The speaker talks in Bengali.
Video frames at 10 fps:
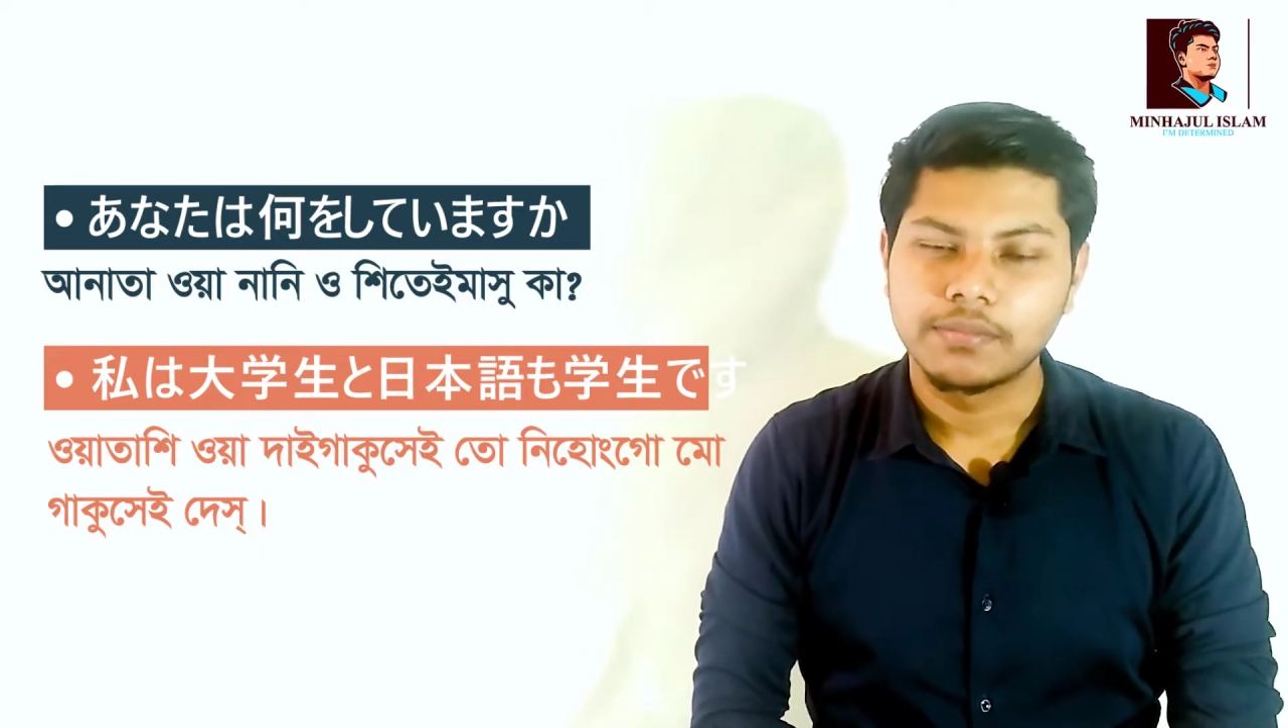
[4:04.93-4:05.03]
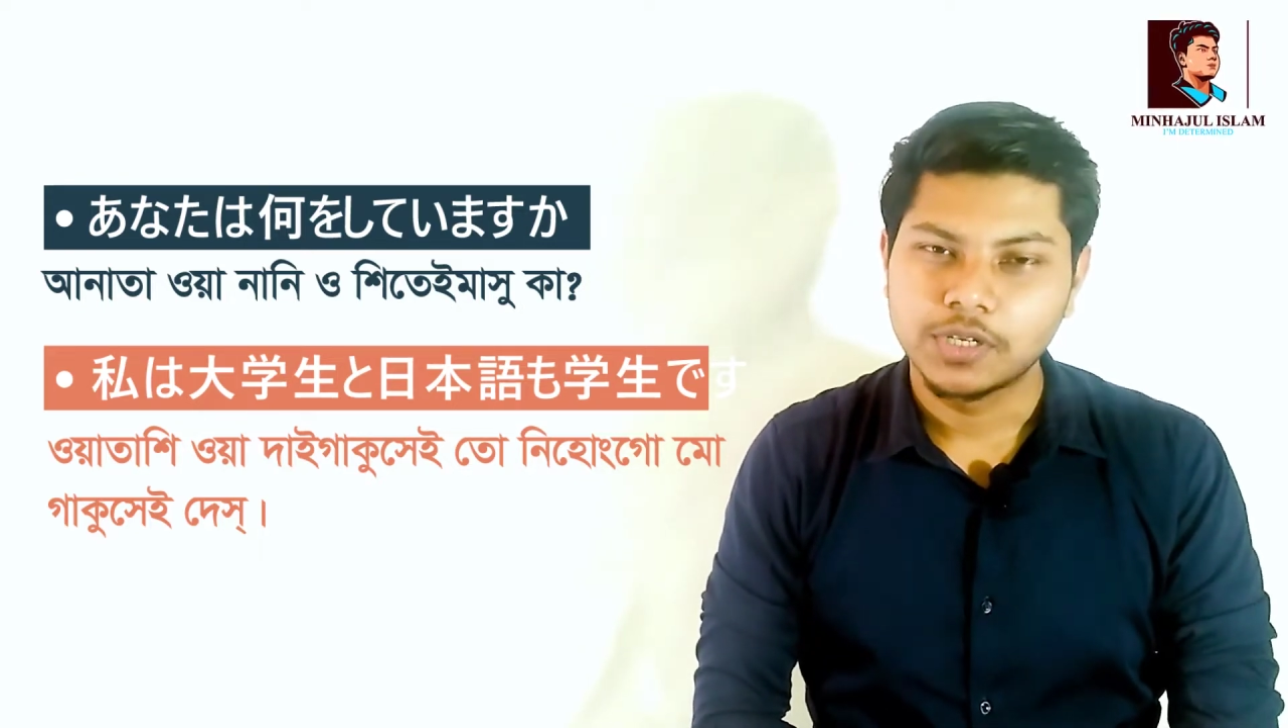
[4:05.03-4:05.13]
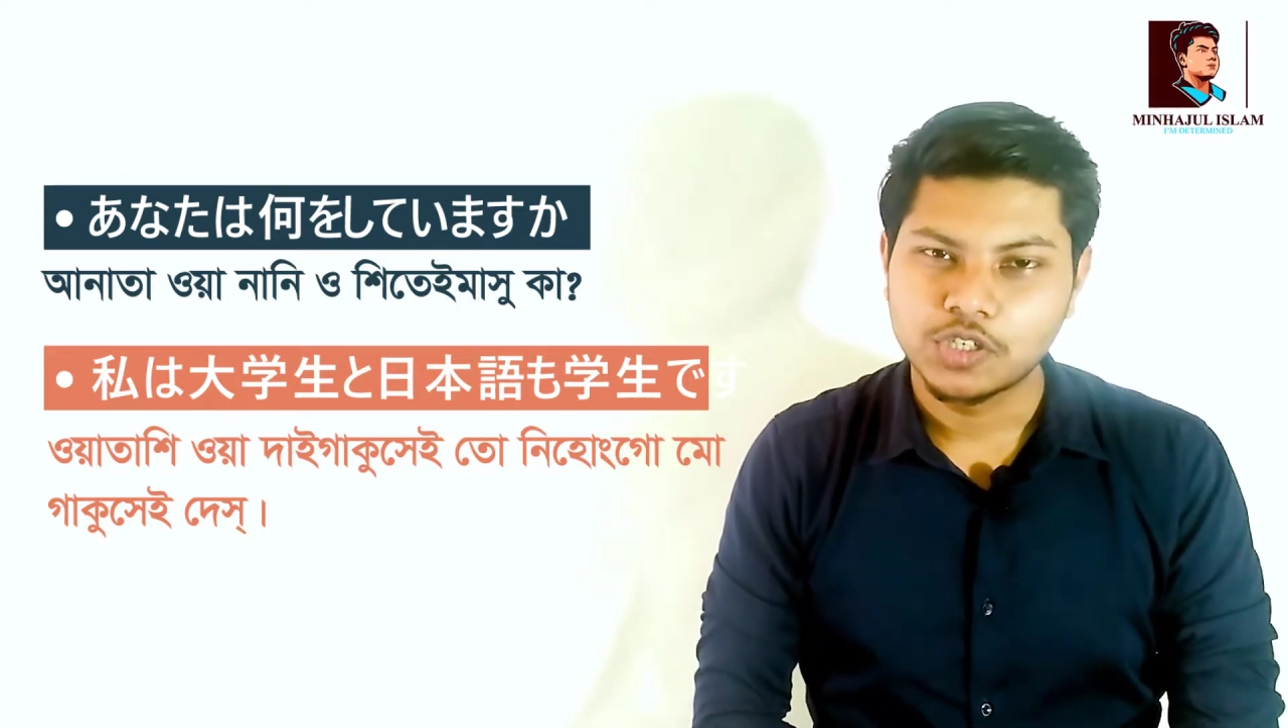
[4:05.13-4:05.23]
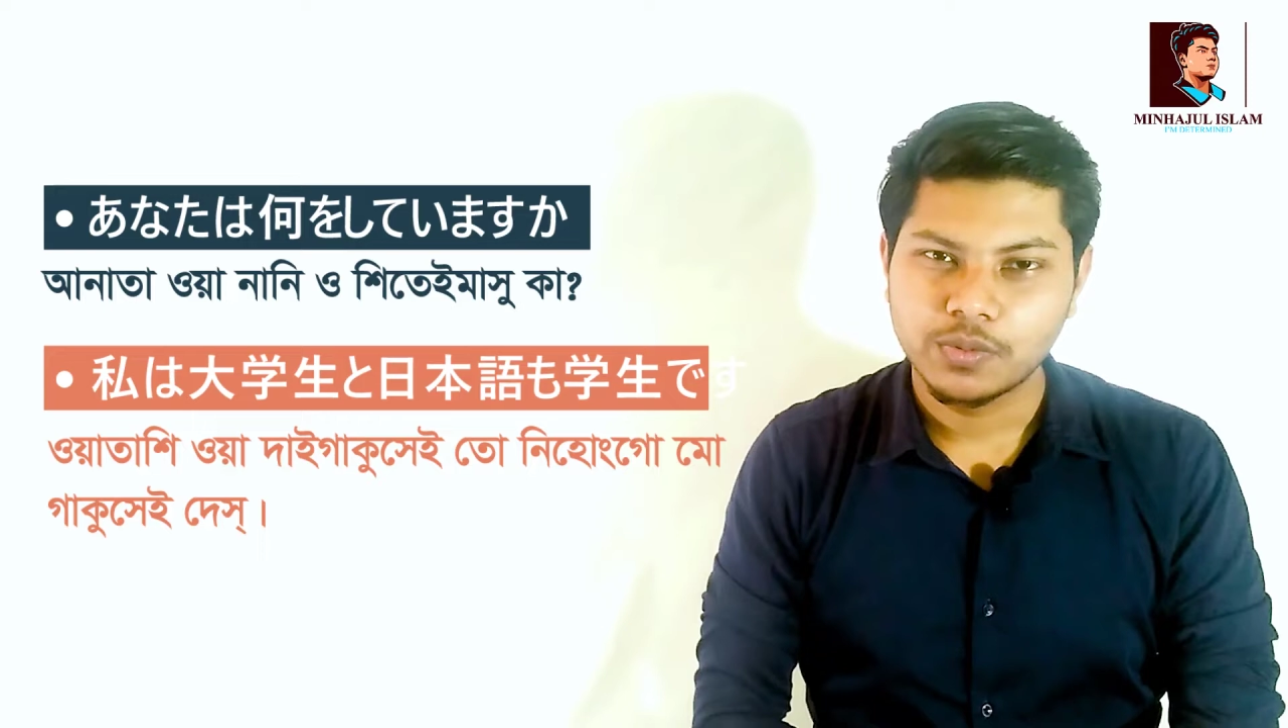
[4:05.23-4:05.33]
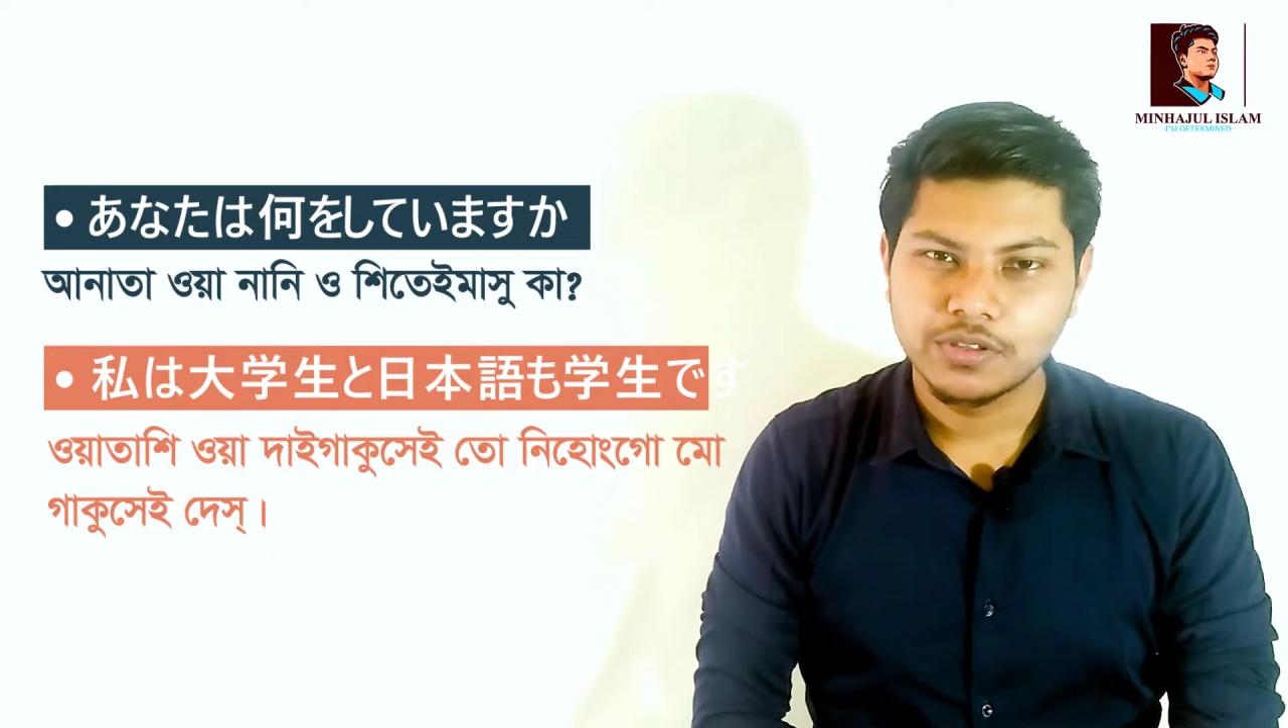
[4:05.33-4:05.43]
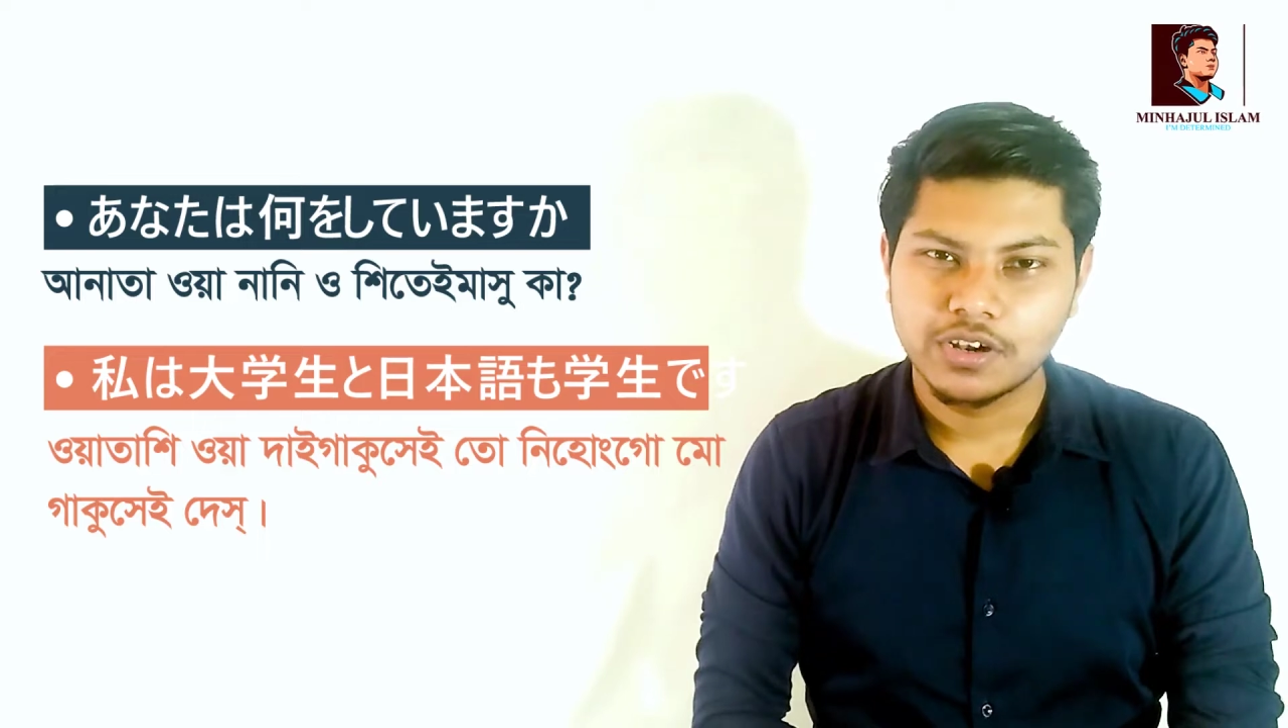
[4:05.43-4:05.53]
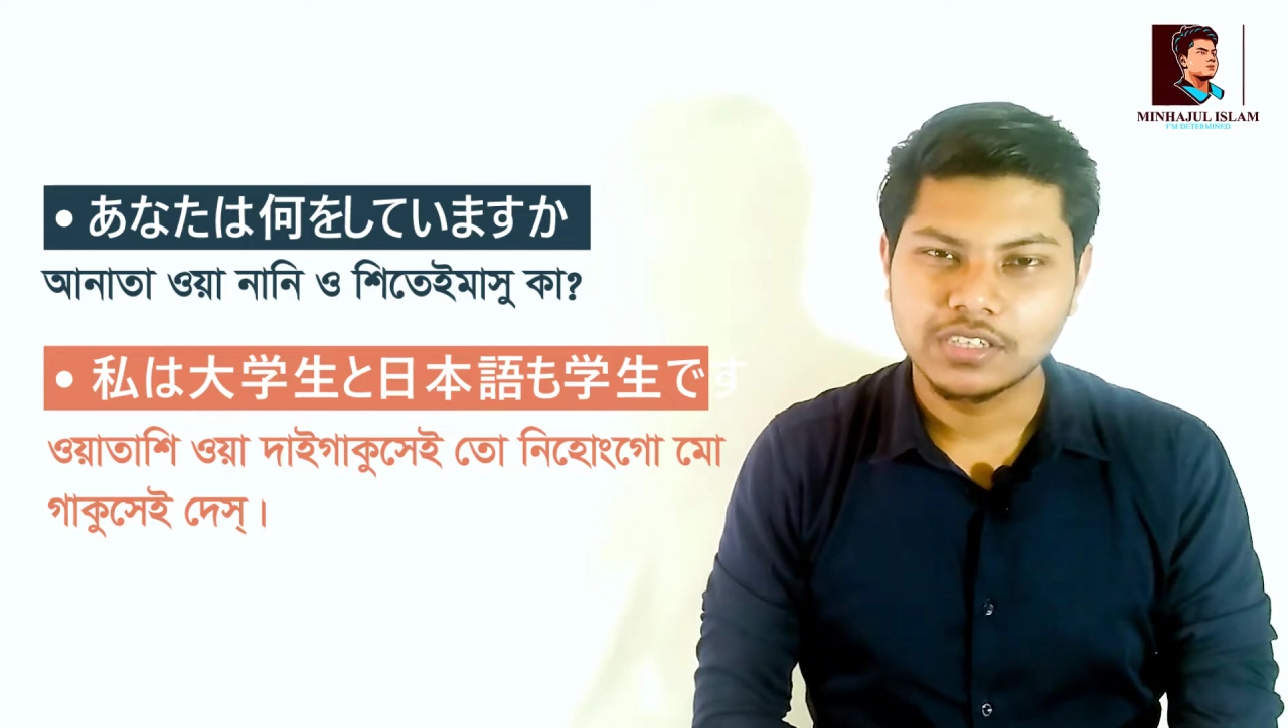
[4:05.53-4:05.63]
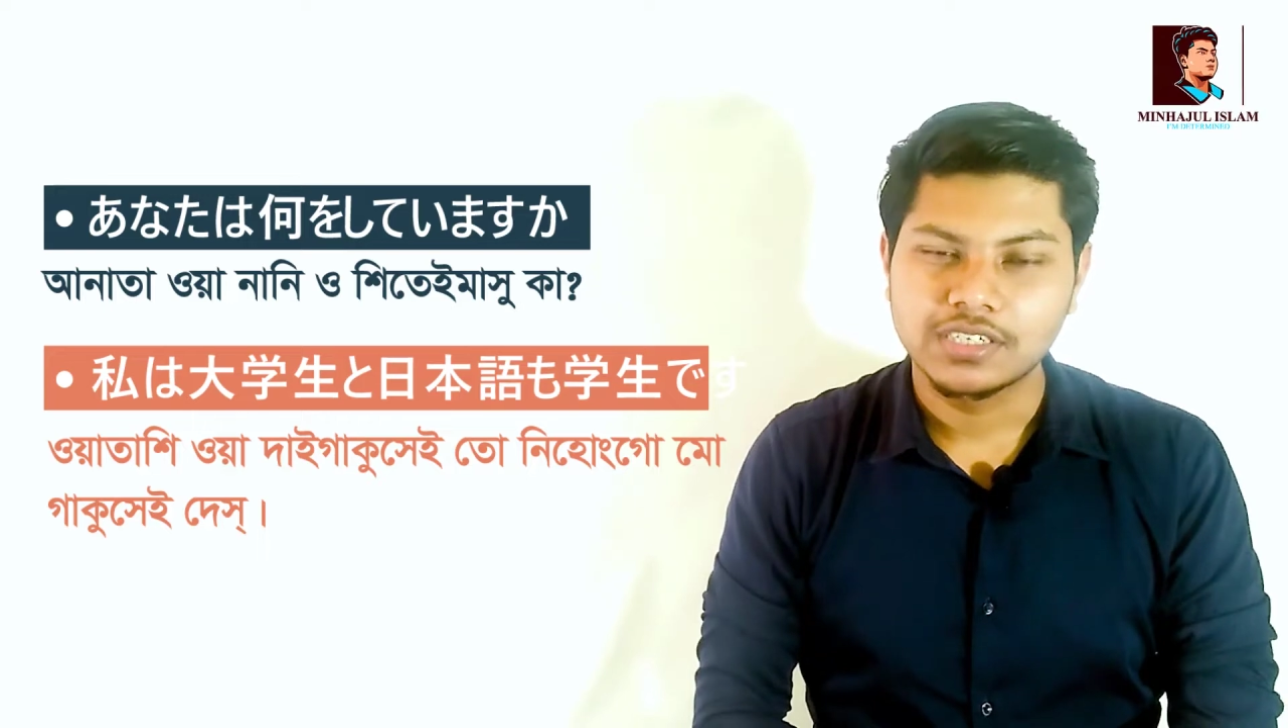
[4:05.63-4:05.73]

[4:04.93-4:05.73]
বিশ্ববিদ্যালয়ের